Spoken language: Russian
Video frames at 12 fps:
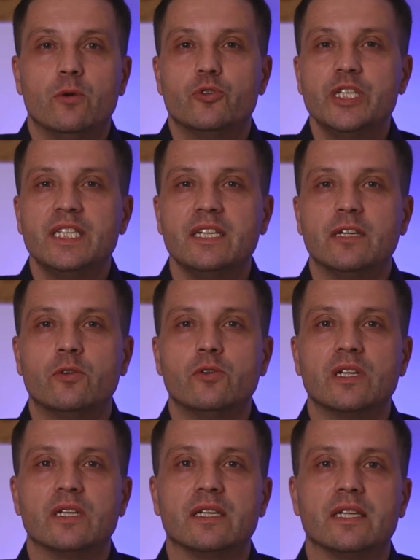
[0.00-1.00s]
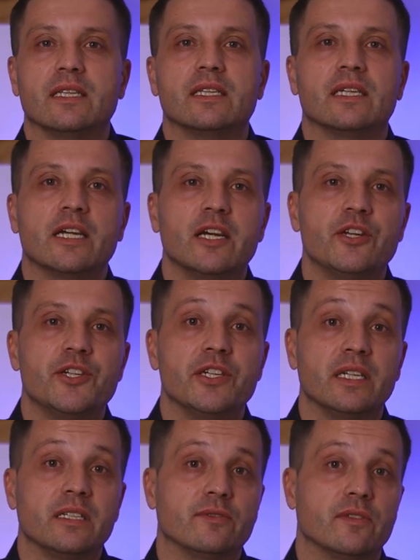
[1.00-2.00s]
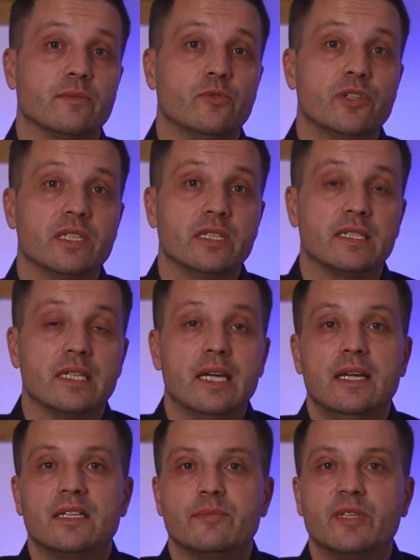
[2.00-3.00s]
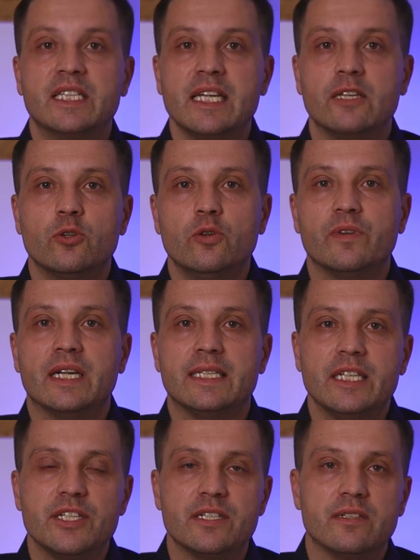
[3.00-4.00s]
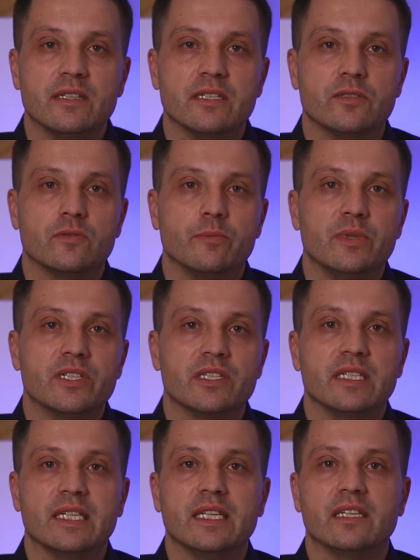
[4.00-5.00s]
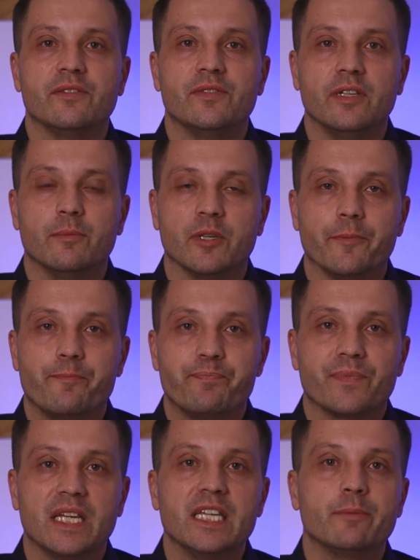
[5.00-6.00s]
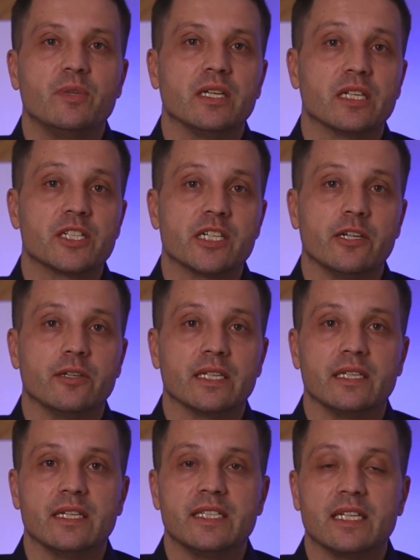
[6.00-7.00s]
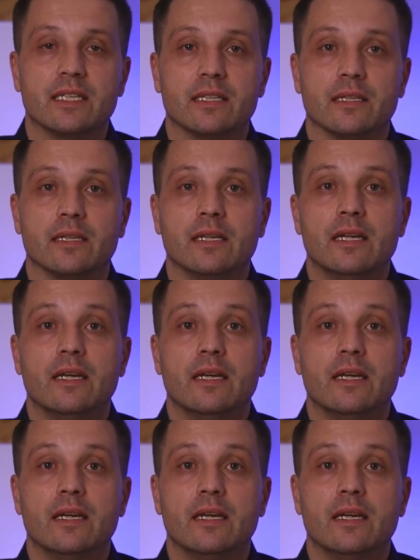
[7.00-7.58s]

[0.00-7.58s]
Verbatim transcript: У жителей города и отдыхающих есть возможность смотреть новые отечественные и зарубежные кинофильмы, на них приглашают кинотеатры